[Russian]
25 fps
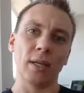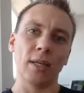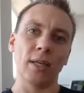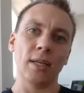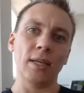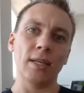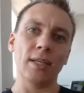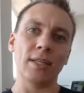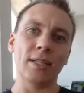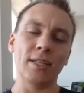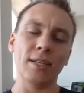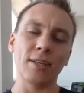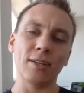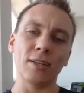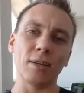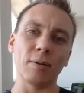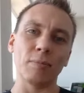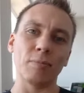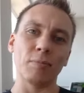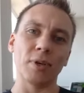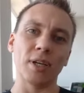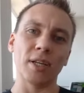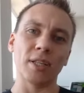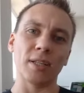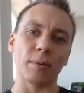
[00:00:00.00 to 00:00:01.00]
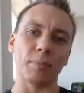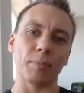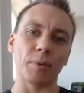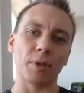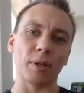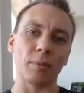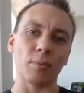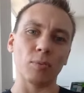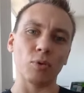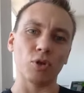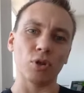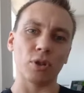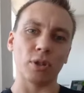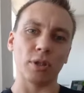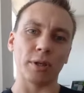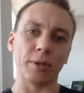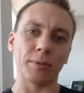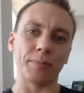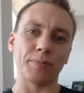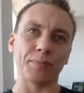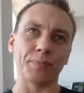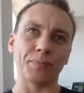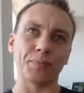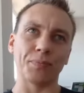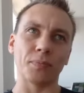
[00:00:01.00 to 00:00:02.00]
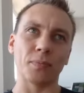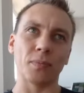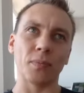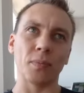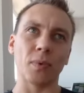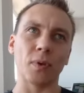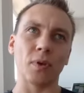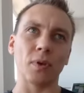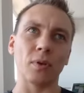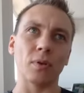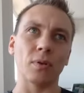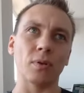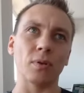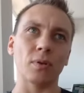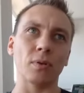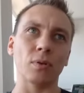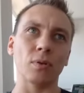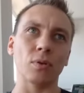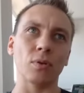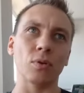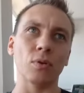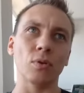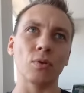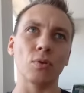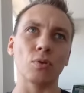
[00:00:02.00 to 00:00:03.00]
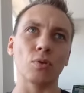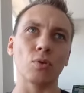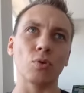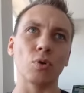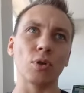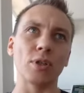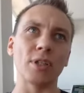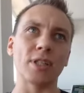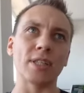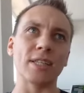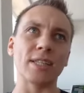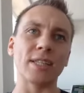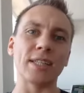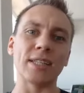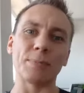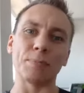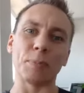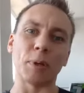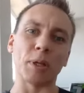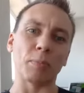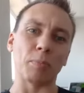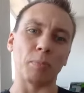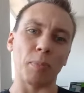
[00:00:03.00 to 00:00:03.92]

и делаем мы это потому, что, ну, то есть из-под